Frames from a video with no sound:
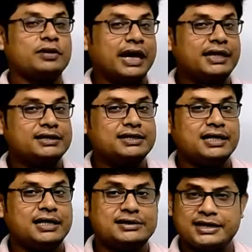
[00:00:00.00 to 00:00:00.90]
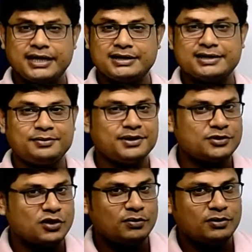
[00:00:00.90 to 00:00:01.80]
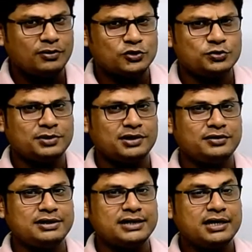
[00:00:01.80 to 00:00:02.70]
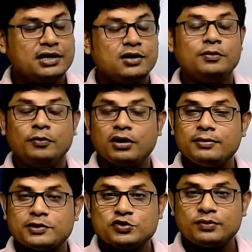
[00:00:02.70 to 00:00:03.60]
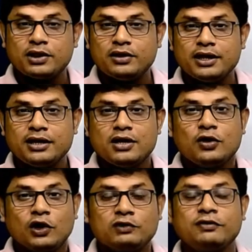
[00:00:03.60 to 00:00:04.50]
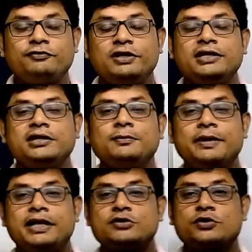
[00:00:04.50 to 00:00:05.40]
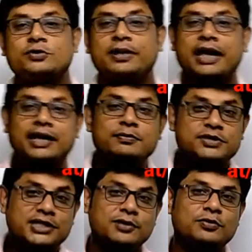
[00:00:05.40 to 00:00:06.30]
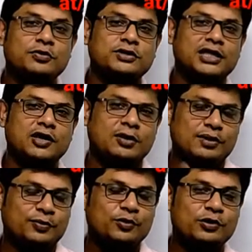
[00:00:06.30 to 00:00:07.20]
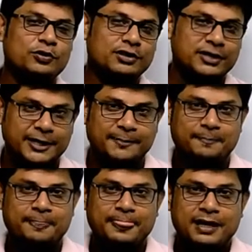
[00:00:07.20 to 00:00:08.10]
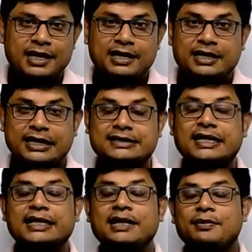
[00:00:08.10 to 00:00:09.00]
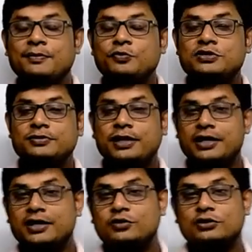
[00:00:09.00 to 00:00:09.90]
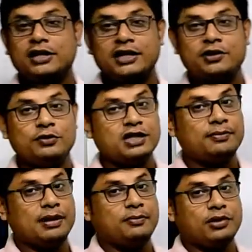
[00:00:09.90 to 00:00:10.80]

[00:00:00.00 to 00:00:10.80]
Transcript: কোনো রাইটিং স্কিলে সেক্ষেত্রে আমাদের সম্ভব অসুবিধা হয়ে যায় বলবার সময় হয় অথবা ফিল ইন দ্য ব্ল্যাঙ্কস অথবা এমসিকিউ করতে গিয়ে আমরা ভুল করে থাকি এক্স্যাক্টলি আমরা বুঝতে পারি না কোথায় কোনটা